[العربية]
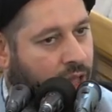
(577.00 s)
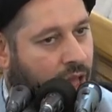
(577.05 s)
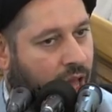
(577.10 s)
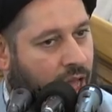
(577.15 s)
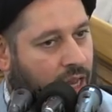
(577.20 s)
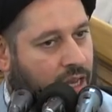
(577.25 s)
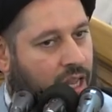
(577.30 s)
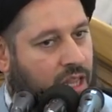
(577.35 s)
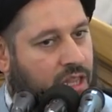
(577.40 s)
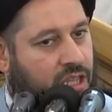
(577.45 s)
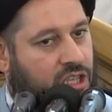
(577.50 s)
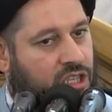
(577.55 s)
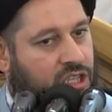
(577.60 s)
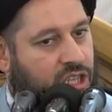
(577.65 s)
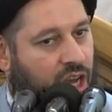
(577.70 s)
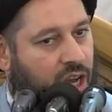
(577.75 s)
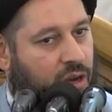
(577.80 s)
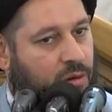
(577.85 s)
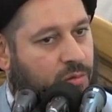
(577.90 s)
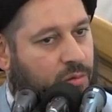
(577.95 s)
الذي
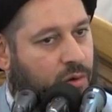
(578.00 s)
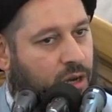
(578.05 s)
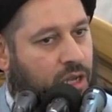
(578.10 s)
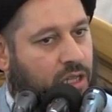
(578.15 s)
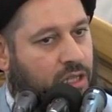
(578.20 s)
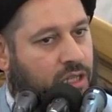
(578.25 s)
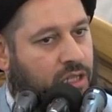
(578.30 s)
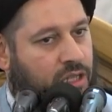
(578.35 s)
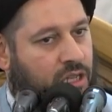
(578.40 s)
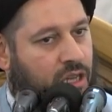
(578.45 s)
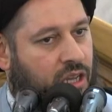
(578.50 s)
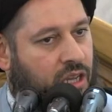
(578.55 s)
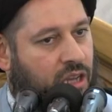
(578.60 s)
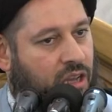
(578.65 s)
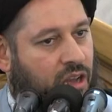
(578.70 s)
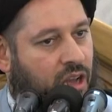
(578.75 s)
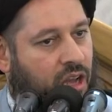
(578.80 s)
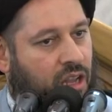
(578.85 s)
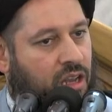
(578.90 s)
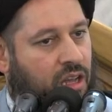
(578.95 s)
تعود
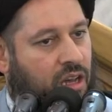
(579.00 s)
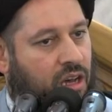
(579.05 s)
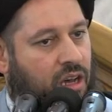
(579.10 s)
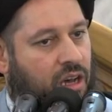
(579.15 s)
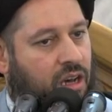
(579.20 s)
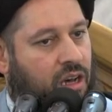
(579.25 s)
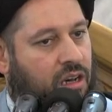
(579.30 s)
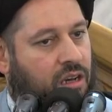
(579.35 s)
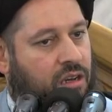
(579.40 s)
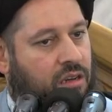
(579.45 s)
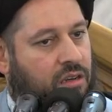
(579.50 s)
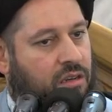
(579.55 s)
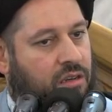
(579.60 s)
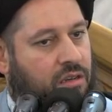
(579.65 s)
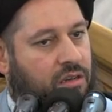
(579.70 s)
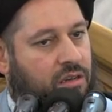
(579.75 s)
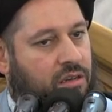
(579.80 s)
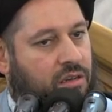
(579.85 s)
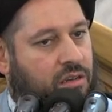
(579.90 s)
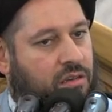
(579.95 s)
على
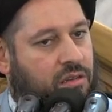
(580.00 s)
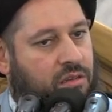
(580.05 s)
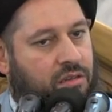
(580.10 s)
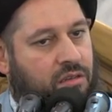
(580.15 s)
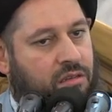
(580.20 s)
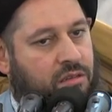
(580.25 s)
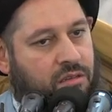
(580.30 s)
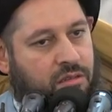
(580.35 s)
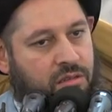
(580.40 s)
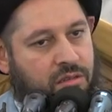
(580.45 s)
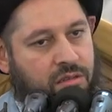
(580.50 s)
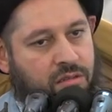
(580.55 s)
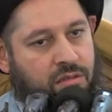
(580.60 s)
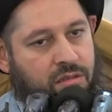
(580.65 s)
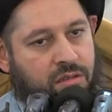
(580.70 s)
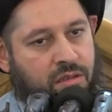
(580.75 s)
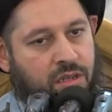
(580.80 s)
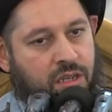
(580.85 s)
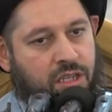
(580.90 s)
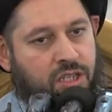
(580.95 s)

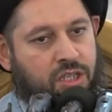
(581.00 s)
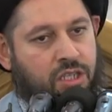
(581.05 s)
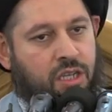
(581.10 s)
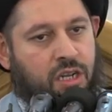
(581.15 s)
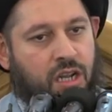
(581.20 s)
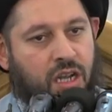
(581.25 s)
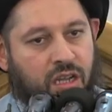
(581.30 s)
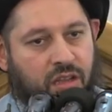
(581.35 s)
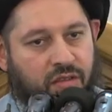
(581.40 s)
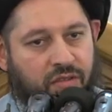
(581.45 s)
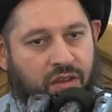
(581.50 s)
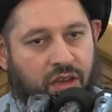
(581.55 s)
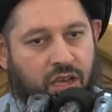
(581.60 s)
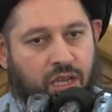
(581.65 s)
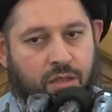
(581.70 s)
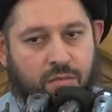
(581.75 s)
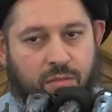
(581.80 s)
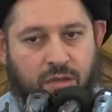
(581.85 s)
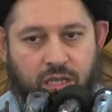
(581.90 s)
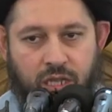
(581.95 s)
الاشتراك في
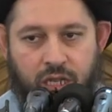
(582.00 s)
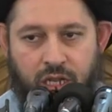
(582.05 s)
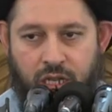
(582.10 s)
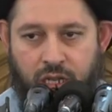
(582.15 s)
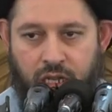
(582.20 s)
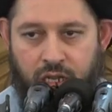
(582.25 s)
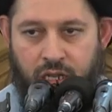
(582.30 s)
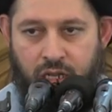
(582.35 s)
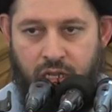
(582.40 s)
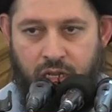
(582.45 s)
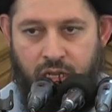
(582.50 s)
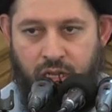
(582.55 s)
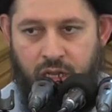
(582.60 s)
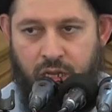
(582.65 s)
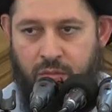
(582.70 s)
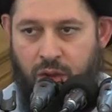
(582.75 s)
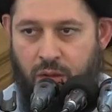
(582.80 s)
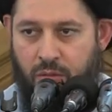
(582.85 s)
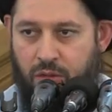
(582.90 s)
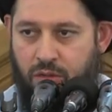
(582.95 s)
خدمة
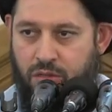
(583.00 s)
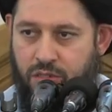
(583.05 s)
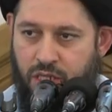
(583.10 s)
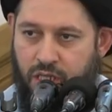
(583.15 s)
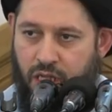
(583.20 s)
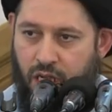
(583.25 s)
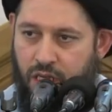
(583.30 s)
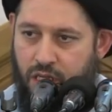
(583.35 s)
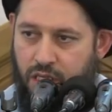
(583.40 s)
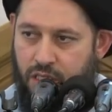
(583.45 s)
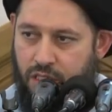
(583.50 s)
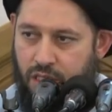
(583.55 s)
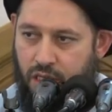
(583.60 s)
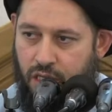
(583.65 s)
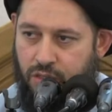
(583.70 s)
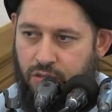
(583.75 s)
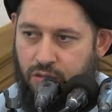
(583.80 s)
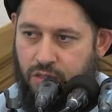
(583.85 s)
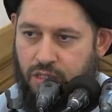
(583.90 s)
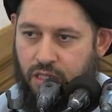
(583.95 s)
الإمام الحسين عليه
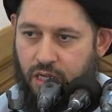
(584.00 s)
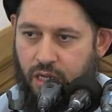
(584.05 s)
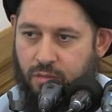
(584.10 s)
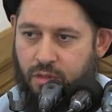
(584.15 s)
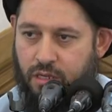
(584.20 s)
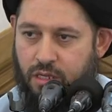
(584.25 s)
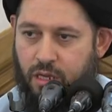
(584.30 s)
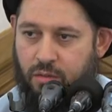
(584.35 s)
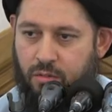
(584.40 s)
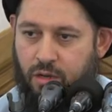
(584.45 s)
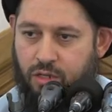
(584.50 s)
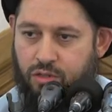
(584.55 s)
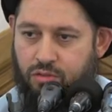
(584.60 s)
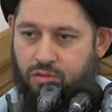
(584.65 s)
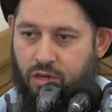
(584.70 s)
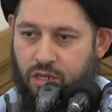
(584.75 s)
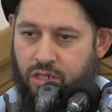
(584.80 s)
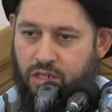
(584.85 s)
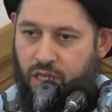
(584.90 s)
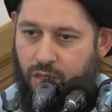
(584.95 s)
الصلاة والسلام أيام
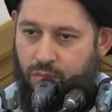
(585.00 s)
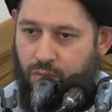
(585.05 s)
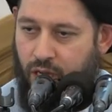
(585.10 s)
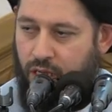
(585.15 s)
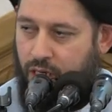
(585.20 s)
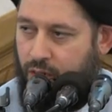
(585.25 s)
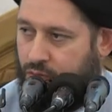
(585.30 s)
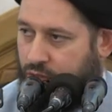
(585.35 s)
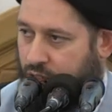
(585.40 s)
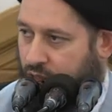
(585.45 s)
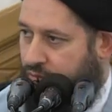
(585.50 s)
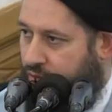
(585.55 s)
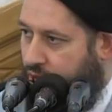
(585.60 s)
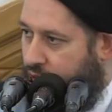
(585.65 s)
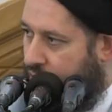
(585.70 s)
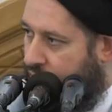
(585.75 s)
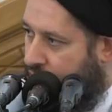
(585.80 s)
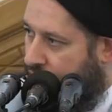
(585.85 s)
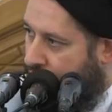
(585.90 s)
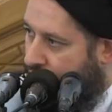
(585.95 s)
عاشوراء شهر محرم
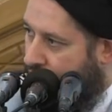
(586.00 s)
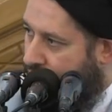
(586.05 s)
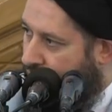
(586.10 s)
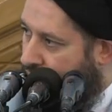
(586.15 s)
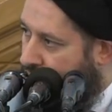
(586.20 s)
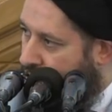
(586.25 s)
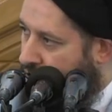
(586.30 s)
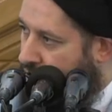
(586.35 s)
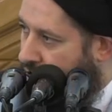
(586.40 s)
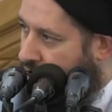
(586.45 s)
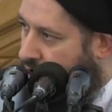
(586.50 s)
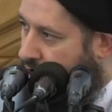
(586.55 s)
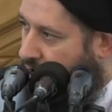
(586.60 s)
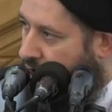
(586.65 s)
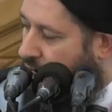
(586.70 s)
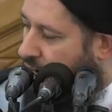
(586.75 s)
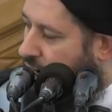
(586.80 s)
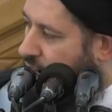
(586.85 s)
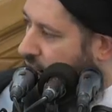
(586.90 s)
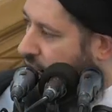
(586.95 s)
وصفر
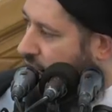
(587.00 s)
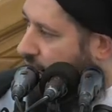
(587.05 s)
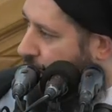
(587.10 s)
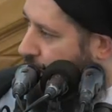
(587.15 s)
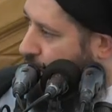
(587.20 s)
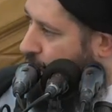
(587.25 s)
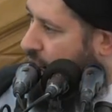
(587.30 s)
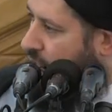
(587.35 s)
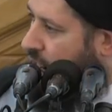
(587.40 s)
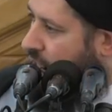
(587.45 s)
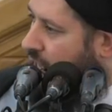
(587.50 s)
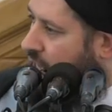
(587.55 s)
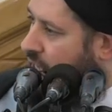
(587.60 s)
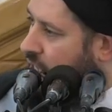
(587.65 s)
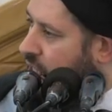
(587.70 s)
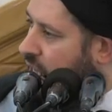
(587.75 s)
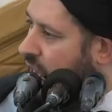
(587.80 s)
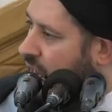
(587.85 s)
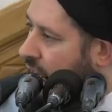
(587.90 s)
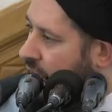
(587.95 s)
الذي تعود أن
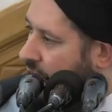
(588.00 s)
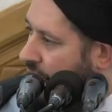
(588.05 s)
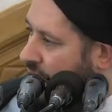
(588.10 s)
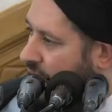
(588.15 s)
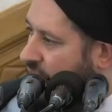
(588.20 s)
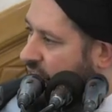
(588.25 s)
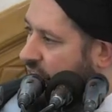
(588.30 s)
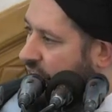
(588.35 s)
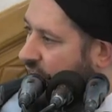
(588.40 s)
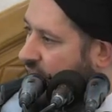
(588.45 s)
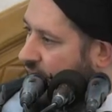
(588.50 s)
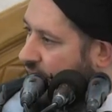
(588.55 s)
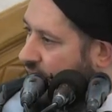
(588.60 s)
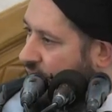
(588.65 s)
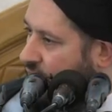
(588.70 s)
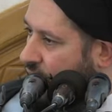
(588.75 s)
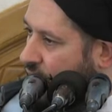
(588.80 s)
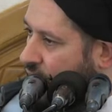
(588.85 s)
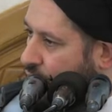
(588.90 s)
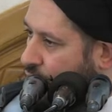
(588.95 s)
يقرأ
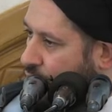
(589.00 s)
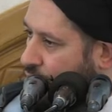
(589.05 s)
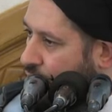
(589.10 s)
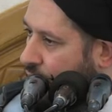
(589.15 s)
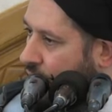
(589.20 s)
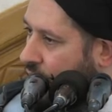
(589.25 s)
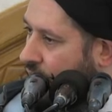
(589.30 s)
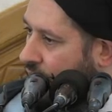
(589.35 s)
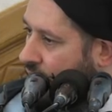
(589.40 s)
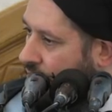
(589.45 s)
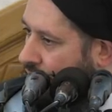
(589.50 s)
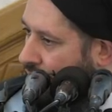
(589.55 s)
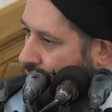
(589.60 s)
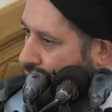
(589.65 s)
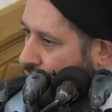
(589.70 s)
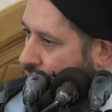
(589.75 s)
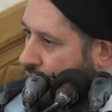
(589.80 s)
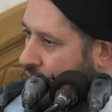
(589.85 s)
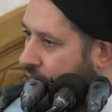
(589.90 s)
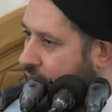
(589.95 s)
زيارة عاشوراء في
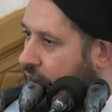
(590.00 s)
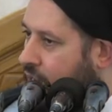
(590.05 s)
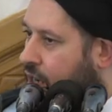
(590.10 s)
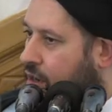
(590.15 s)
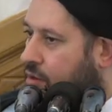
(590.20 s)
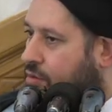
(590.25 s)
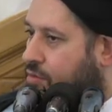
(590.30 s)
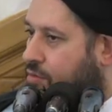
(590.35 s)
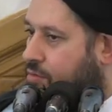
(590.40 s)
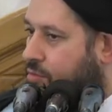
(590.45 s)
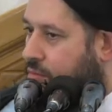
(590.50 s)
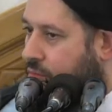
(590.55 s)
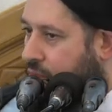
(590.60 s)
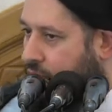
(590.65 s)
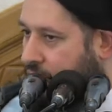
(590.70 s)
كل يوم